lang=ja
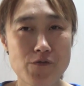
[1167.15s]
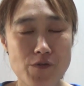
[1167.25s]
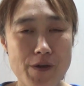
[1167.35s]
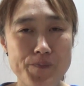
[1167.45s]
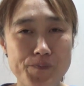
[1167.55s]

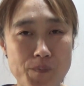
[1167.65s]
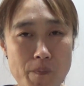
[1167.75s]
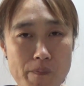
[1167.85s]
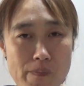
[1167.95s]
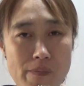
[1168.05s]
とね
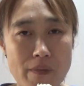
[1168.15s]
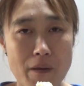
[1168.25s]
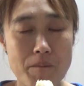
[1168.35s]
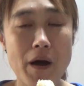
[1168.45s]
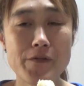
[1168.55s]

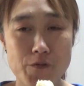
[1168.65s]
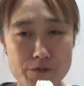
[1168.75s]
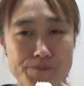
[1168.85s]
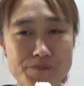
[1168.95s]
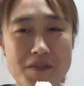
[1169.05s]
パンと
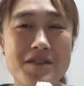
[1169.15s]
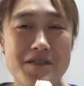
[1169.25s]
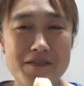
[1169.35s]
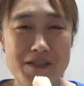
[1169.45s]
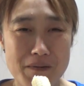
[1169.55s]

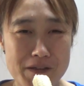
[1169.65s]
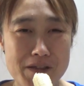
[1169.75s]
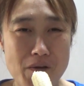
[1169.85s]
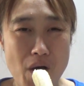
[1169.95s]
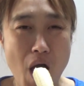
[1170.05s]
食べてた